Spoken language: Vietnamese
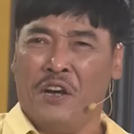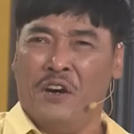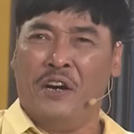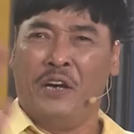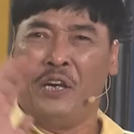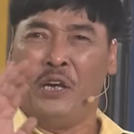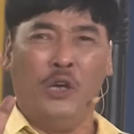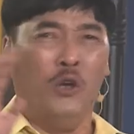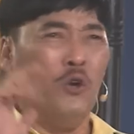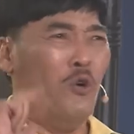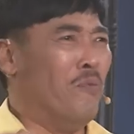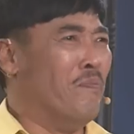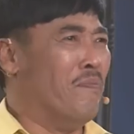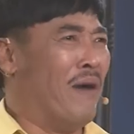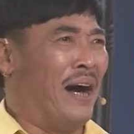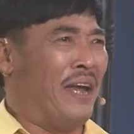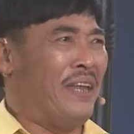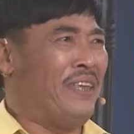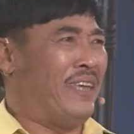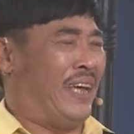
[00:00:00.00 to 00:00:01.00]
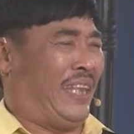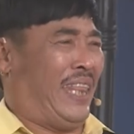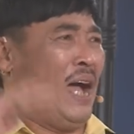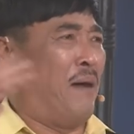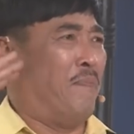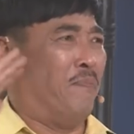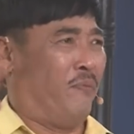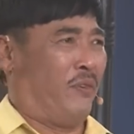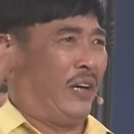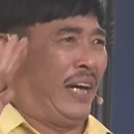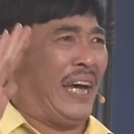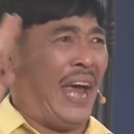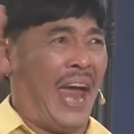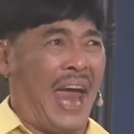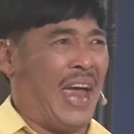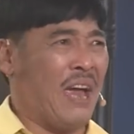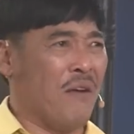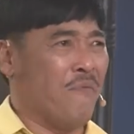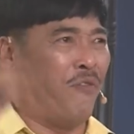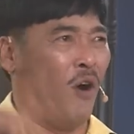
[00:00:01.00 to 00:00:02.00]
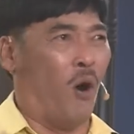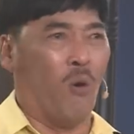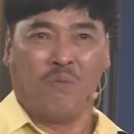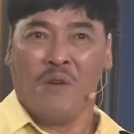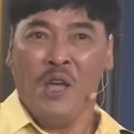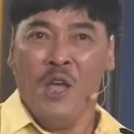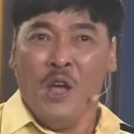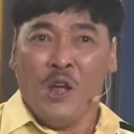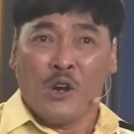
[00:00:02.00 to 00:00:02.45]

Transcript: người yêu mến và thầm kháng phục